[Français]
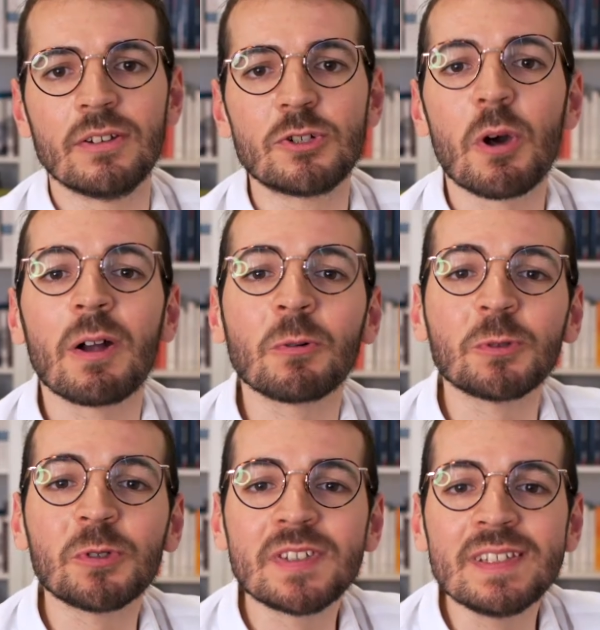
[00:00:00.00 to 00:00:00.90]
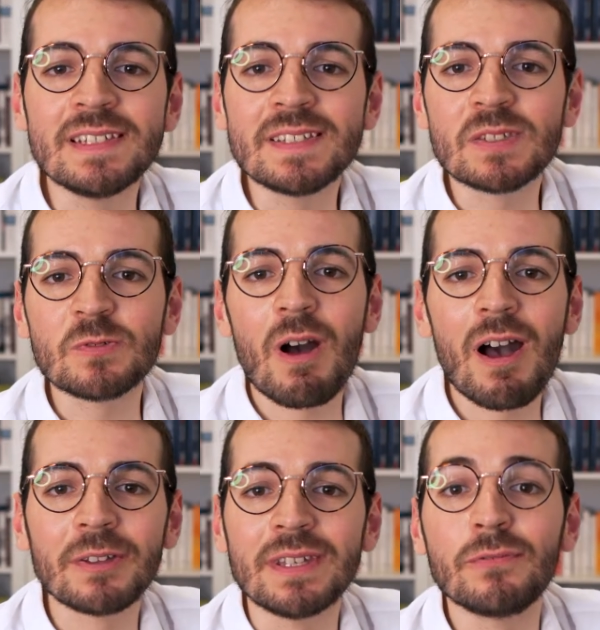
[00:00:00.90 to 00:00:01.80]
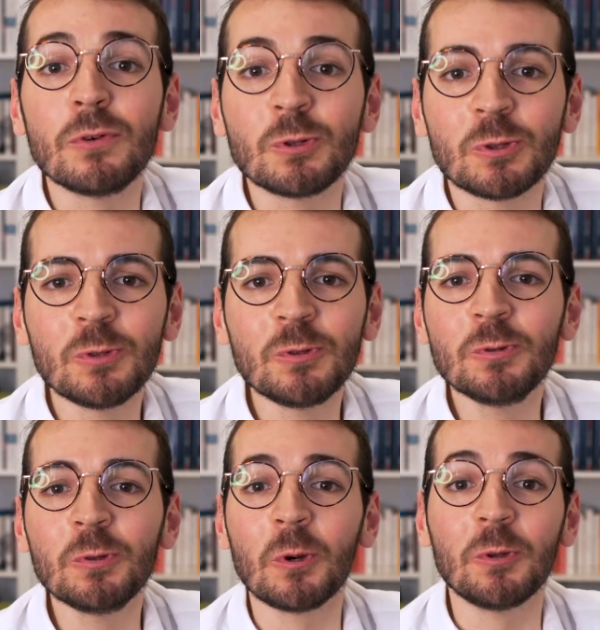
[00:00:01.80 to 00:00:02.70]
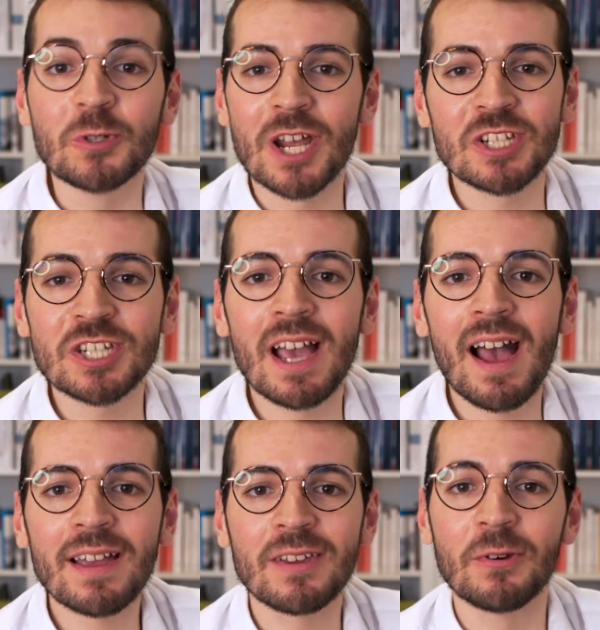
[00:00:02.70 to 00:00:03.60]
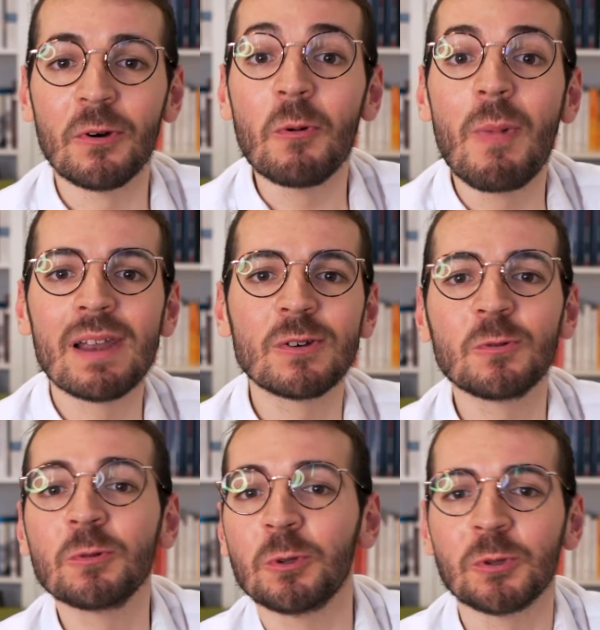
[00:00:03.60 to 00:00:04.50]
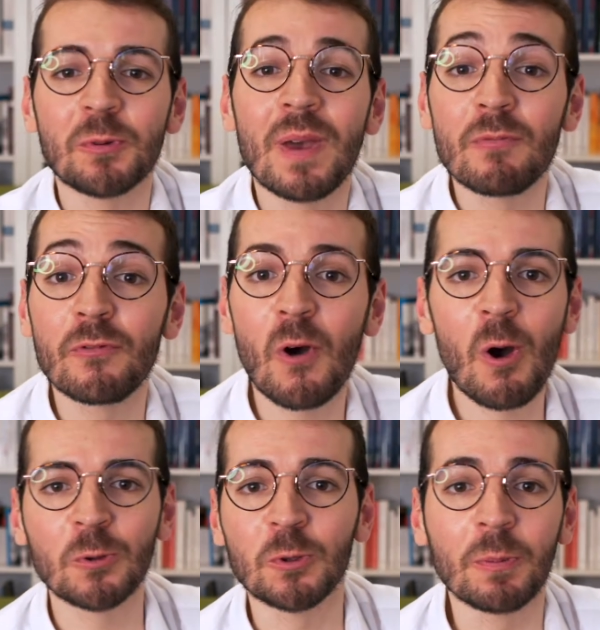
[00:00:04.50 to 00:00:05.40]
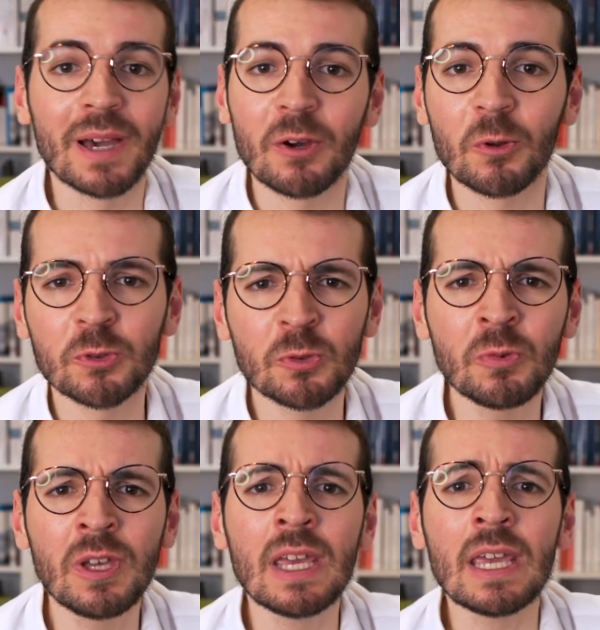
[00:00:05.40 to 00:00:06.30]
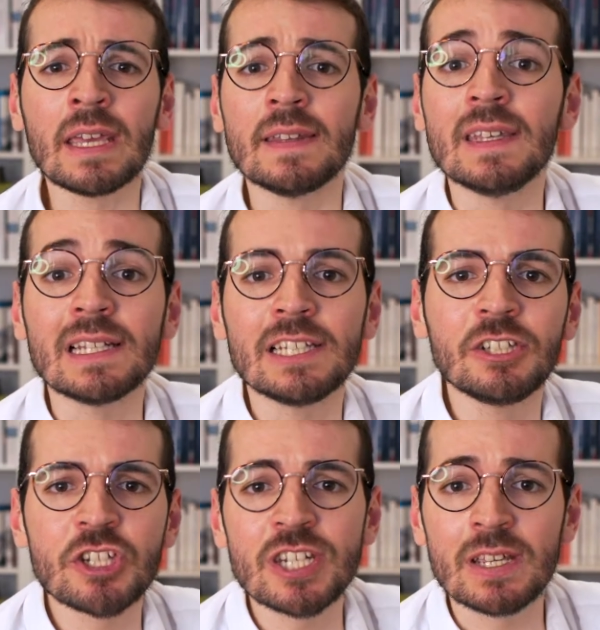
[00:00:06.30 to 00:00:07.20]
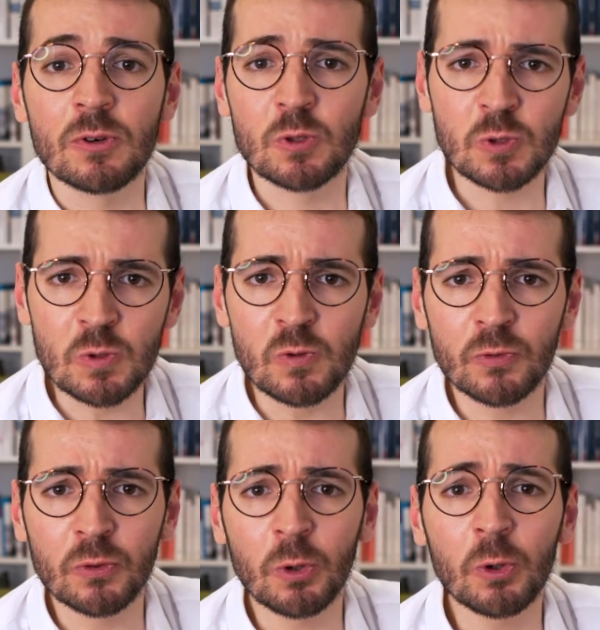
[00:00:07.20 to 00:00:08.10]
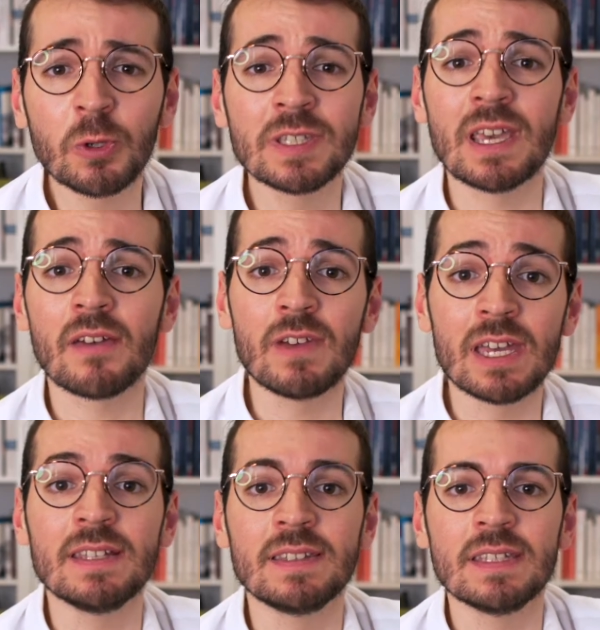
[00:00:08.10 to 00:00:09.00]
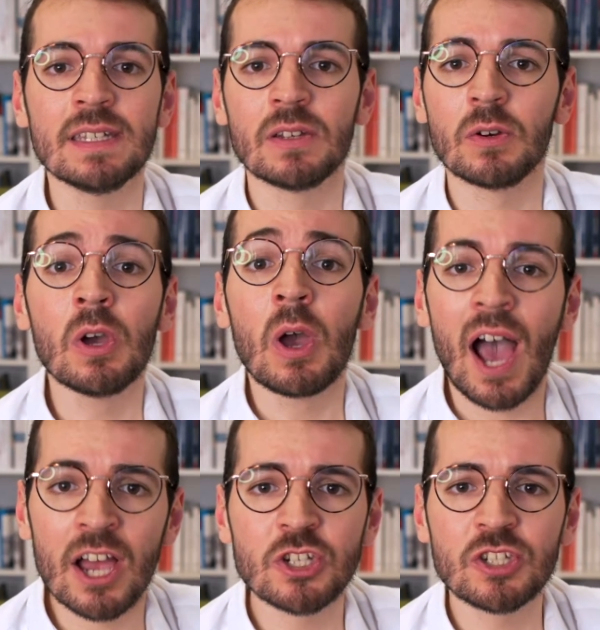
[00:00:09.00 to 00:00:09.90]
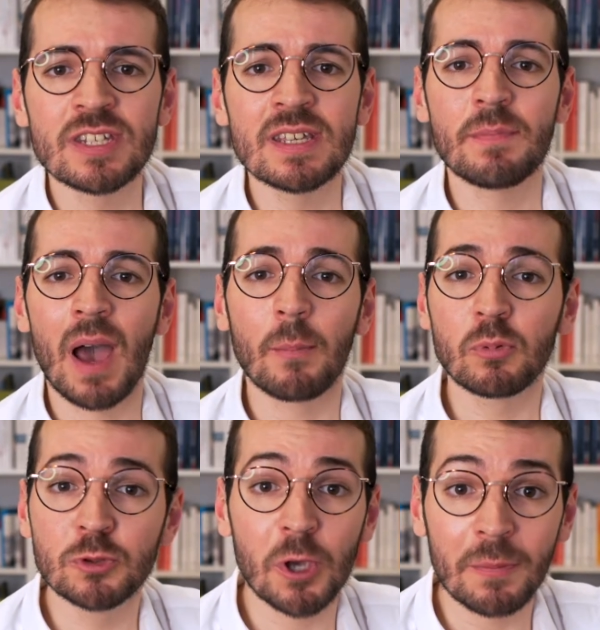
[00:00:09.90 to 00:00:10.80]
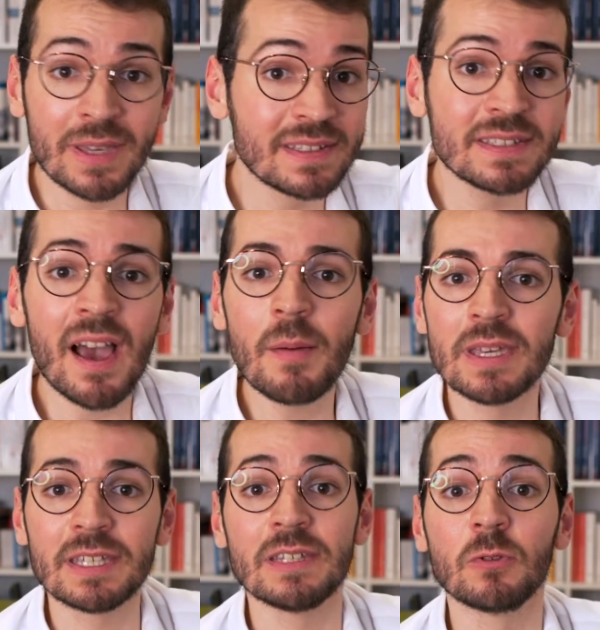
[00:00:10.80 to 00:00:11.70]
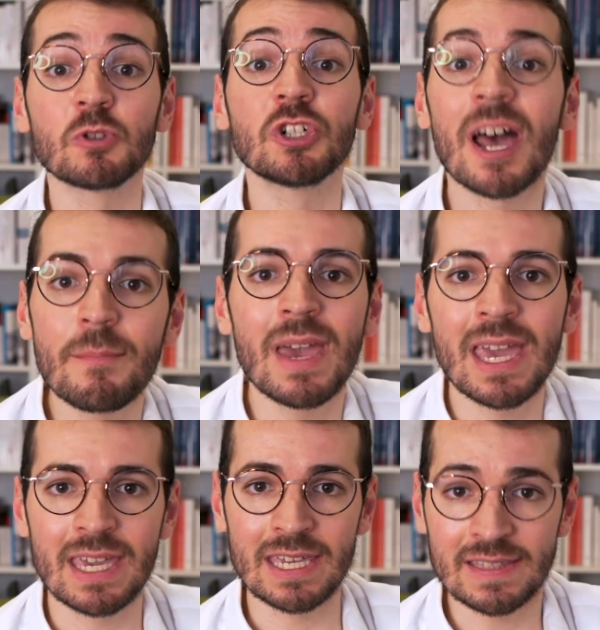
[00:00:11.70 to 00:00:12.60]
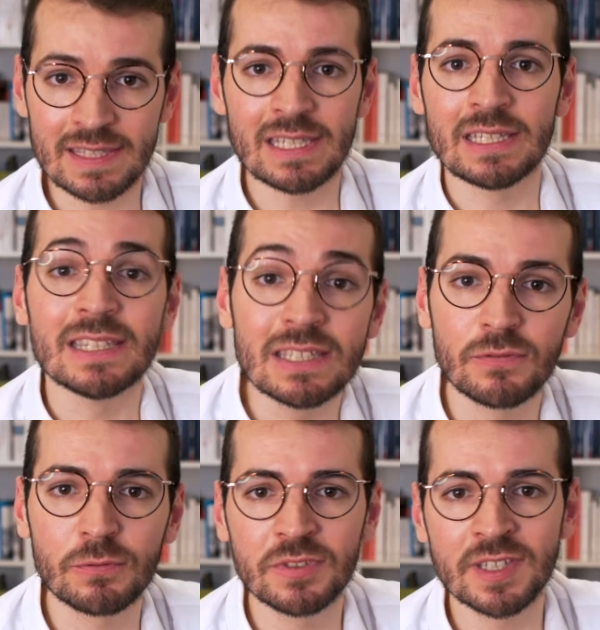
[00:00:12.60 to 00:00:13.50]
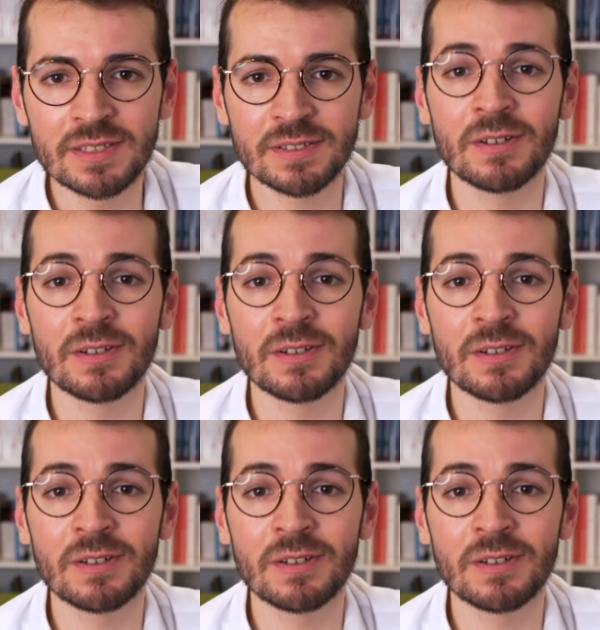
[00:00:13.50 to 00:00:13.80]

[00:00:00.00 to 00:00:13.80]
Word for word: Je raconte aussi l'histoire des photos nues euh, de Jacques Chirac euh, au balcon de ce même fort de Brégançon, des clichés euh, sulfureux qui avaient été achetés par plusieurs médias mais qui n'ont jamais été diffusés.